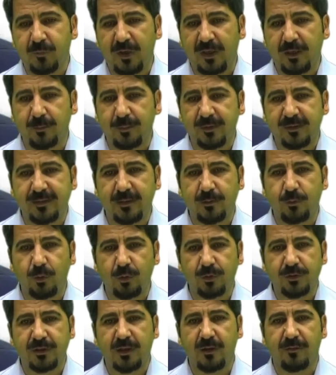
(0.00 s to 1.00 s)
Hani biz de
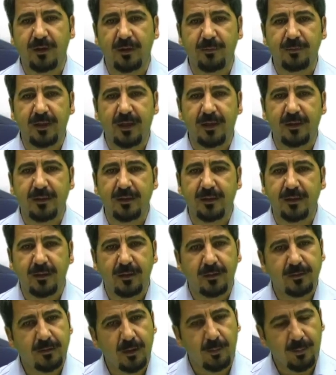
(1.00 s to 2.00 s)
diyoruz ki efendim yani
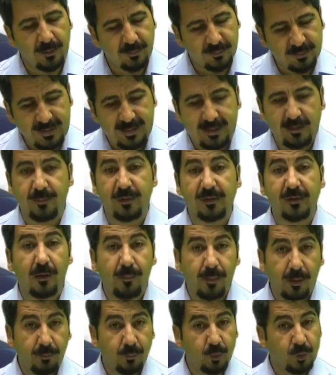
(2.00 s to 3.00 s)
tamam gelmedi
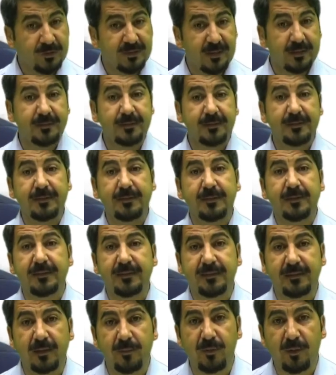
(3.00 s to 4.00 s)
ama bu sessizliğin
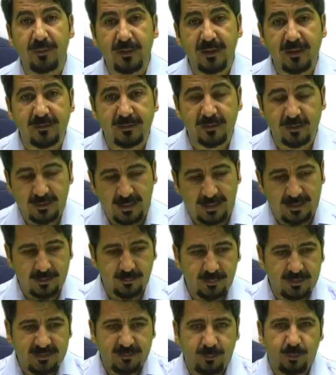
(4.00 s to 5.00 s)
sebebi nedir?
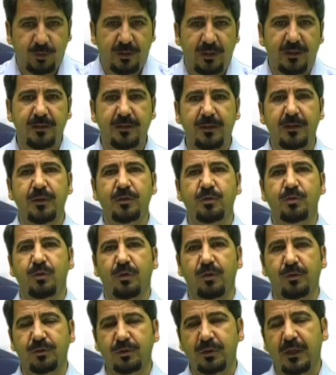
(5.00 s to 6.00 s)
Yani biz bu şehirde
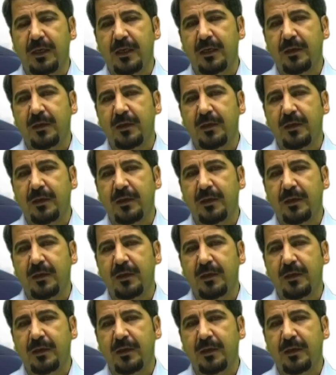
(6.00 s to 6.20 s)
yaşıyoruz.